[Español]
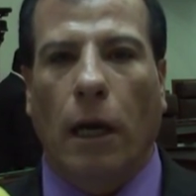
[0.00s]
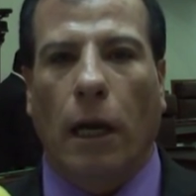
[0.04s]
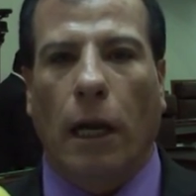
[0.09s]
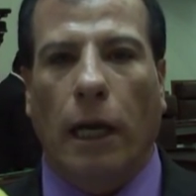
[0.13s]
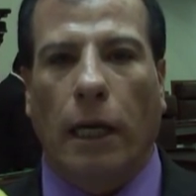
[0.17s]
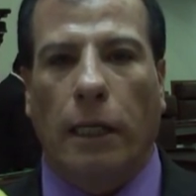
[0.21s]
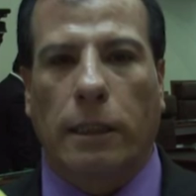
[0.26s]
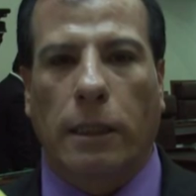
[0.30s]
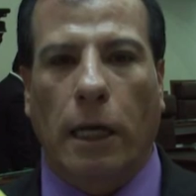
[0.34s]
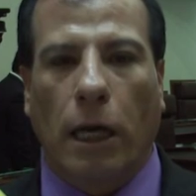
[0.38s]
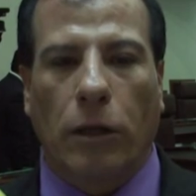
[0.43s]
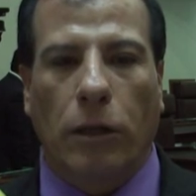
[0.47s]

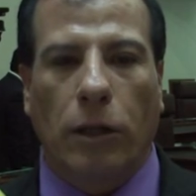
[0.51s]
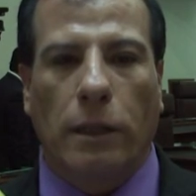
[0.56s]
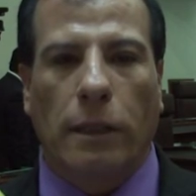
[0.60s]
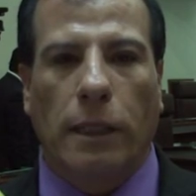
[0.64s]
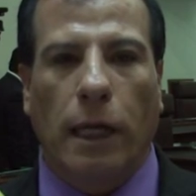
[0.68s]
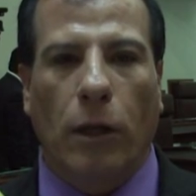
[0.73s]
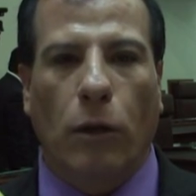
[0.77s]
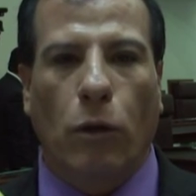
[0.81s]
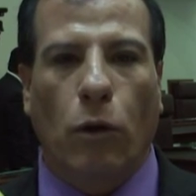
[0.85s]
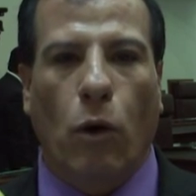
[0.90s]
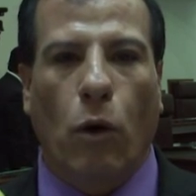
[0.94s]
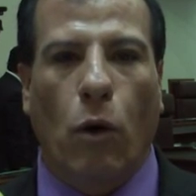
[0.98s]
están
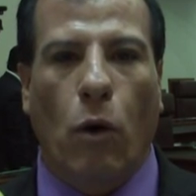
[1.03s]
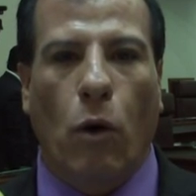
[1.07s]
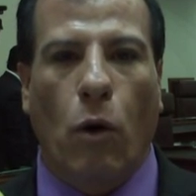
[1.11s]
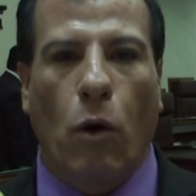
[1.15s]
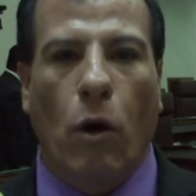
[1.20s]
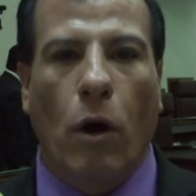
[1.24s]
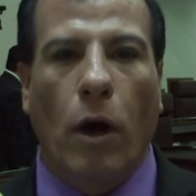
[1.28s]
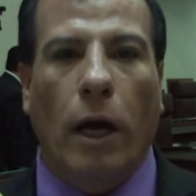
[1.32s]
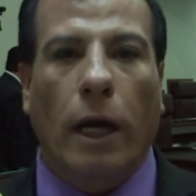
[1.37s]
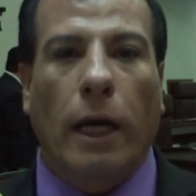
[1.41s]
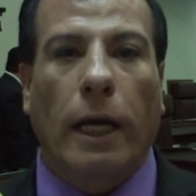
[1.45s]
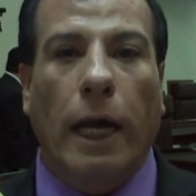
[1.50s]
diciendo
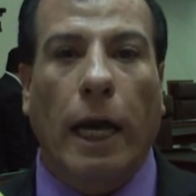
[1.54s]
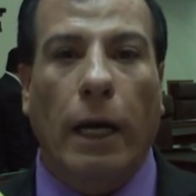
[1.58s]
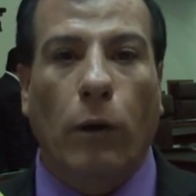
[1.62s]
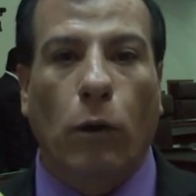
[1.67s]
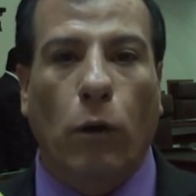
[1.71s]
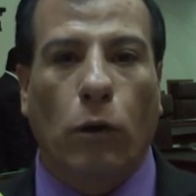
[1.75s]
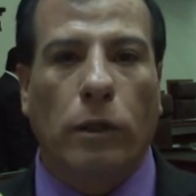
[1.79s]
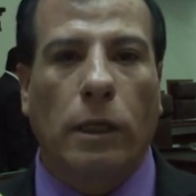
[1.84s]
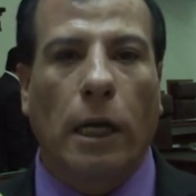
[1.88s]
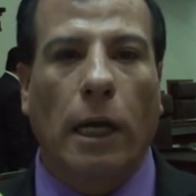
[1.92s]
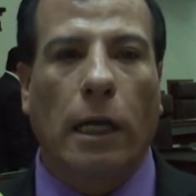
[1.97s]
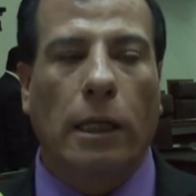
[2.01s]
que
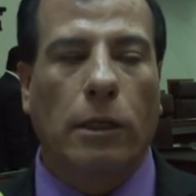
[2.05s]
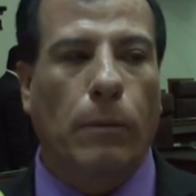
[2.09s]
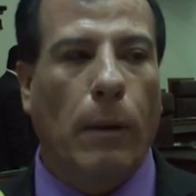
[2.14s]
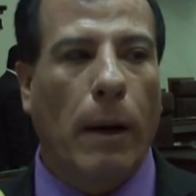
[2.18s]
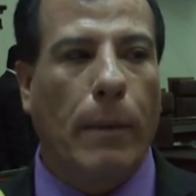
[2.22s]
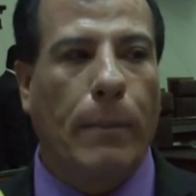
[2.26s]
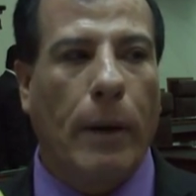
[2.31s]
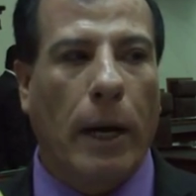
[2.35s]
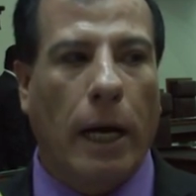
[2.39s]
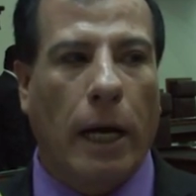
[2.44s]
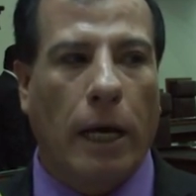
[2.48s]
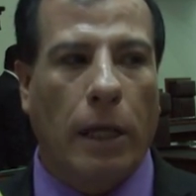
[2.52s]
no se les va a
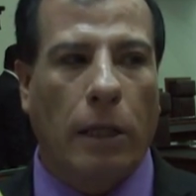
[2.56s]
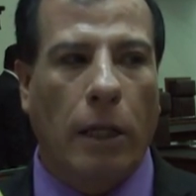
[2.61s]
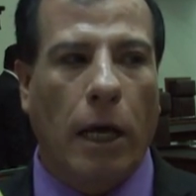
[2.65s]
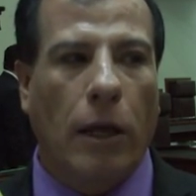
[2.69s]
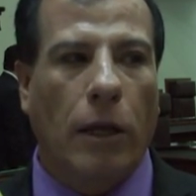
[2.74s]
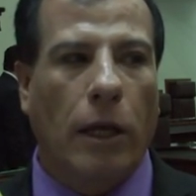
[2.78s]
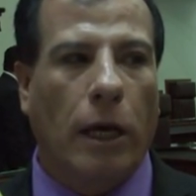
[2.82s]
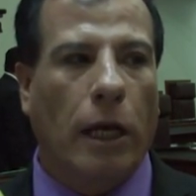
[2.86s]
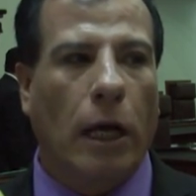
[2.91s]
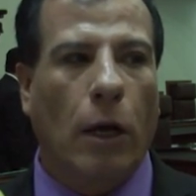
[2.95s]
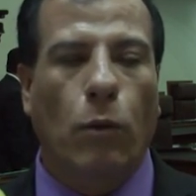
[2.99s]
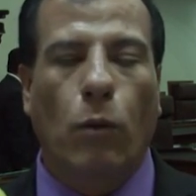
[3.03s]
pagar
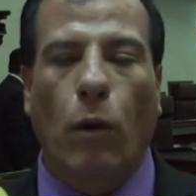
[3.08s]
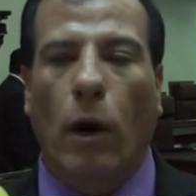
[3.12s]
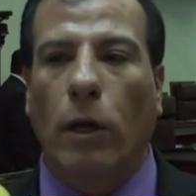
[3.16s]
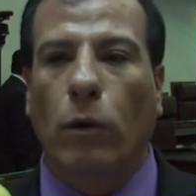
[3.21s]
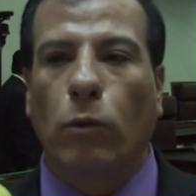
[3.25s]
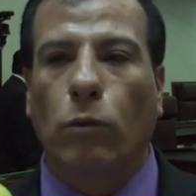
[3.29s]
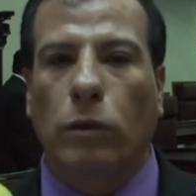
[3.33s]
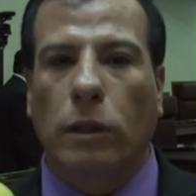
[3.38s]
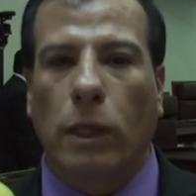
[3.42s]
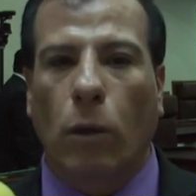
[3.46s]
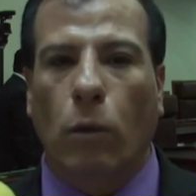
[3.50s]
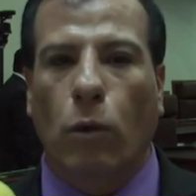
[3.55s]
nada, que no hay
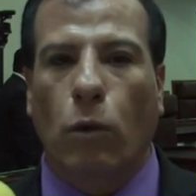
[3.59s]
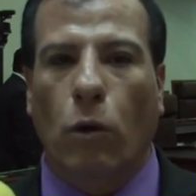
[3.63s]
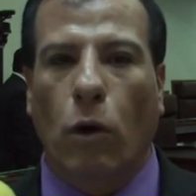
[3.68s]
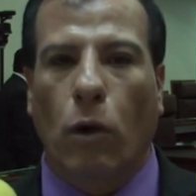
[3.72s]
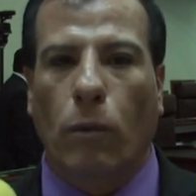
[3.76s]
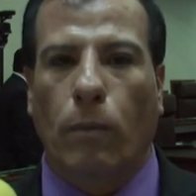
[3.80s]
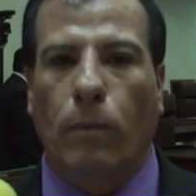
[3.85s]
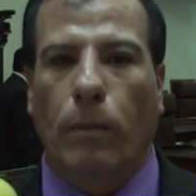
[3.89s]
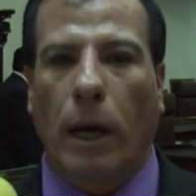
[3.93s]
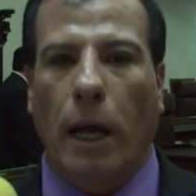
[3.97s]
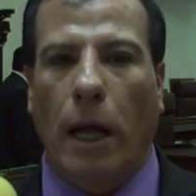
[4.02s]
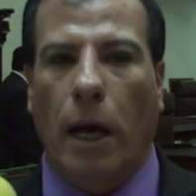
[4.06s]
un
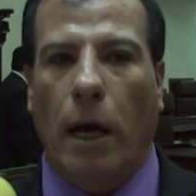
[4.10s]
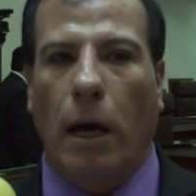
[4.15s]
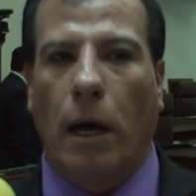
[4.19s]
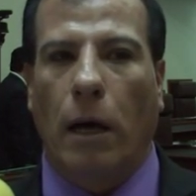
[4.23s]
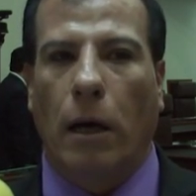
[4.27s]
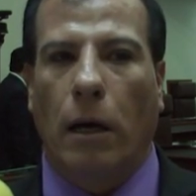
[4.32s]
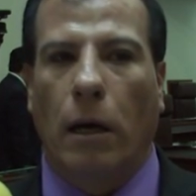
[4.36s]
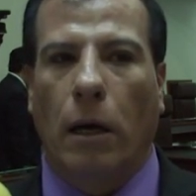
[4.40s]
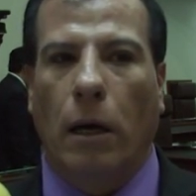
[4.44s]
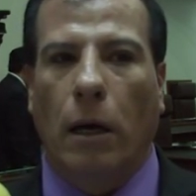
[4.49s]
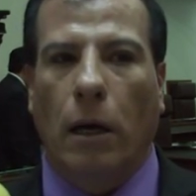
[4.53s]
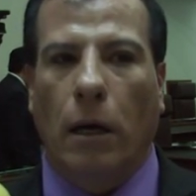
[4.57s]
seguro para,